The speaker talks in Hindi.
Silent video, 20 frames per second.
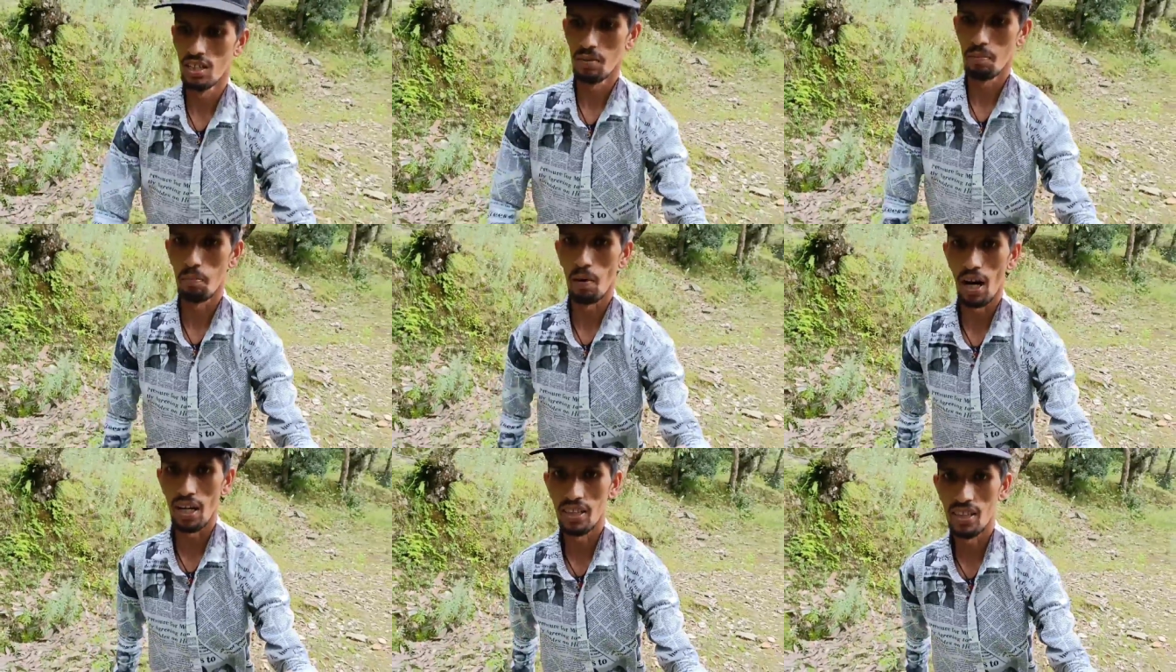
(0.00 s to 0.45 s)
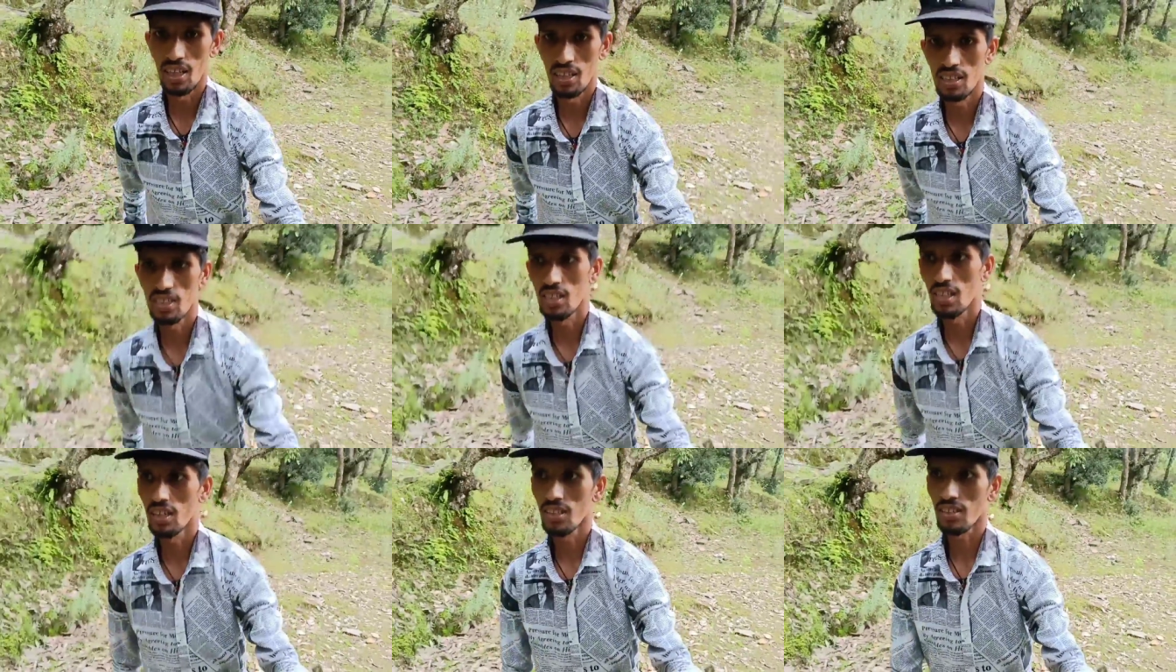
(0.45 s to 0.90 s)
पाँच दस
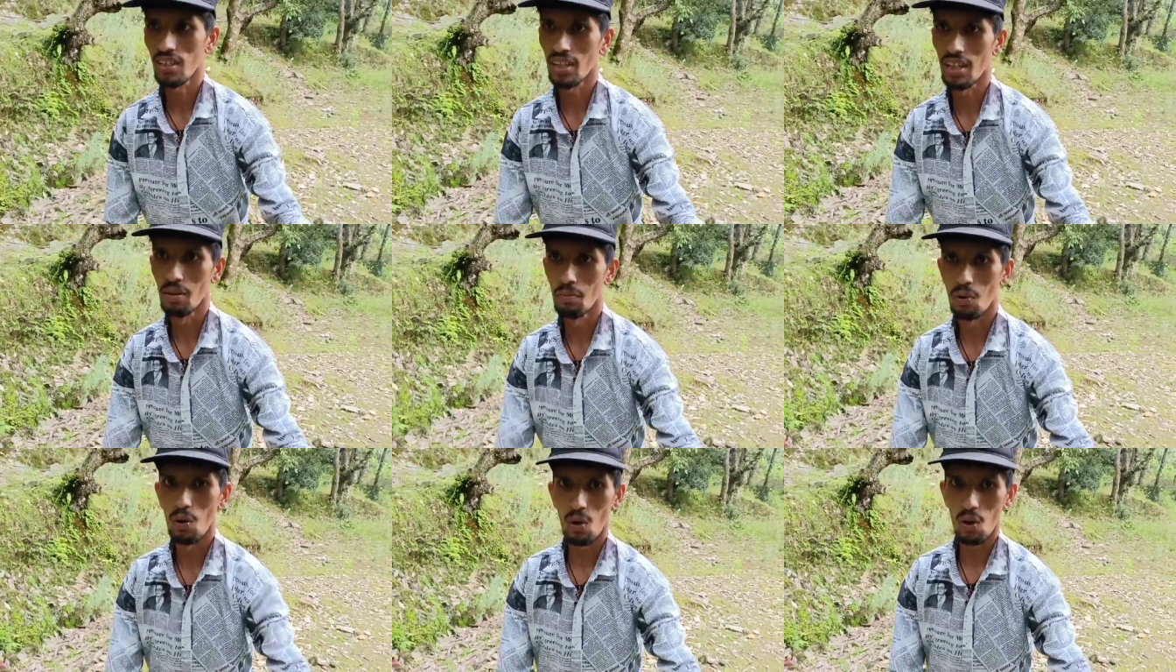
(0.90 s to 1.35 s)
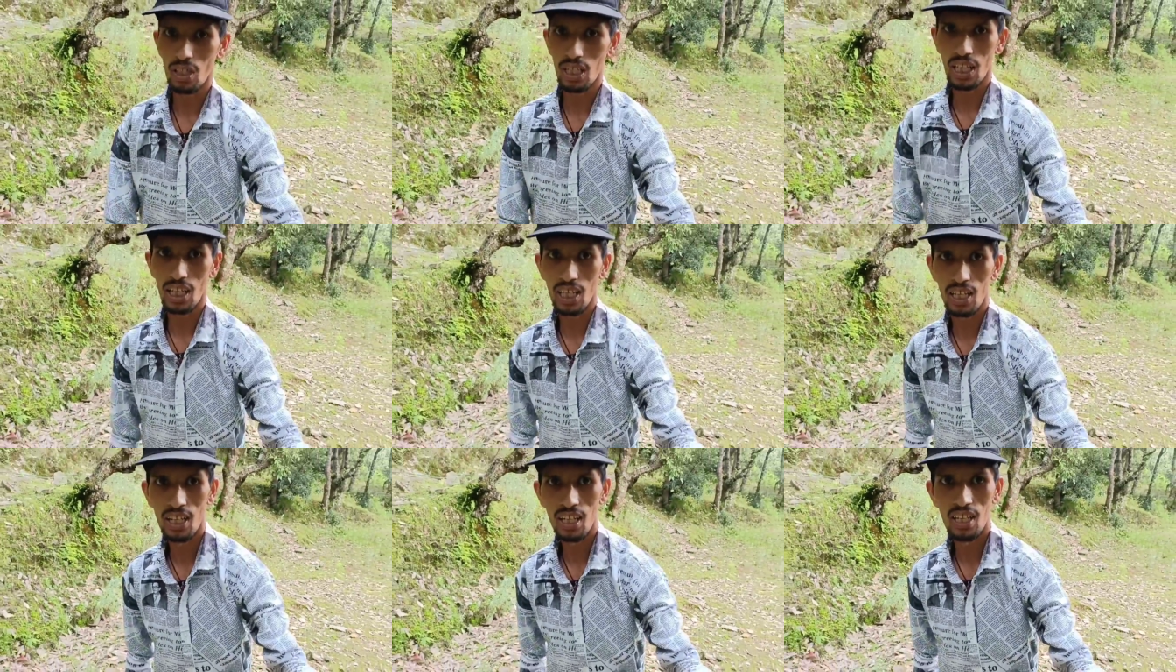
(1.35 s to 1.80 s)
कदम और है
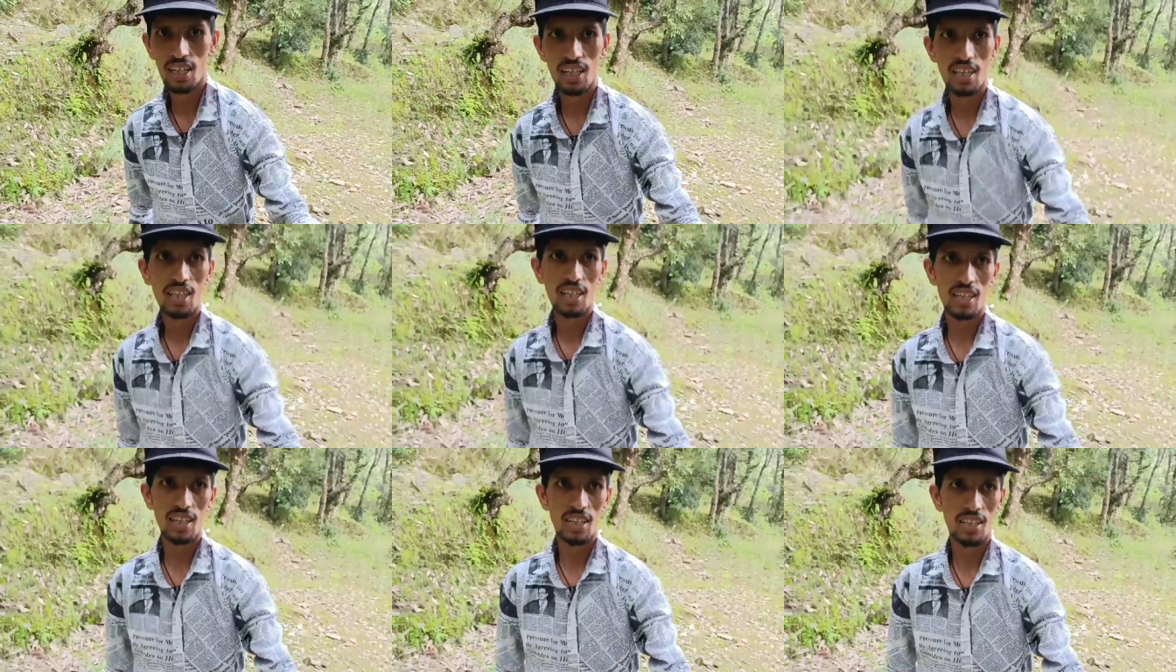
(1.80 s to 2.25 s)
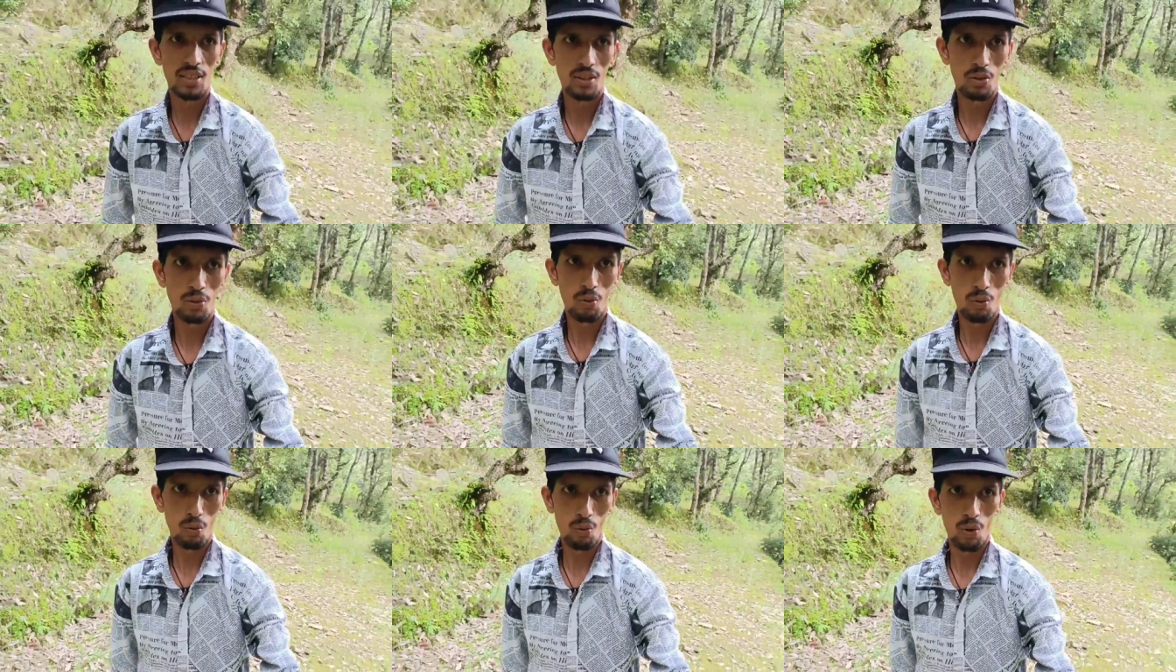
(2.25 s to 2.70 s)

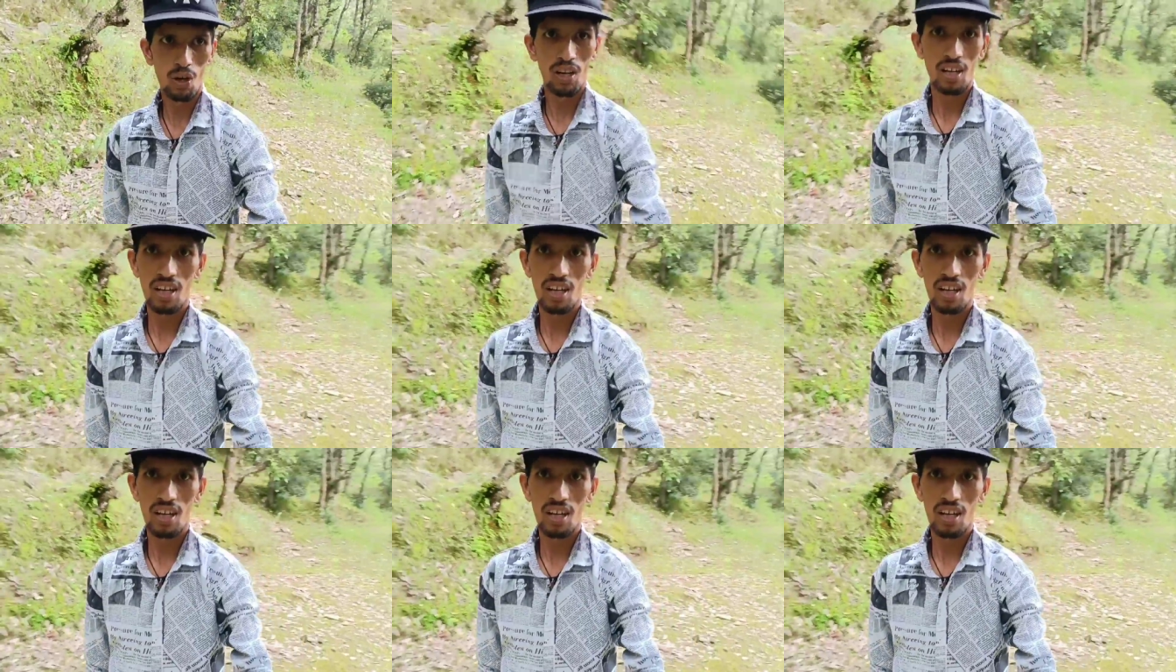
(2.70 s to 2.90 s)
तो